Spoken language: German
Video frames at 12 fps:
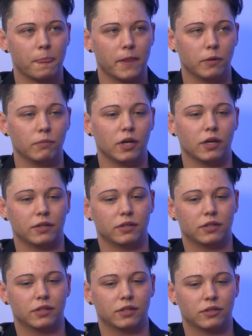Dann mal
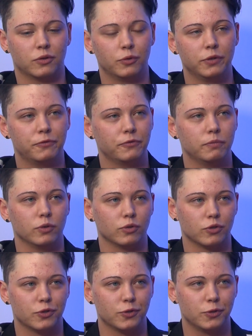geholfen, mich
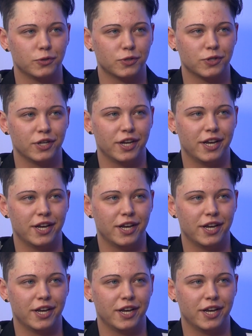unterstützt.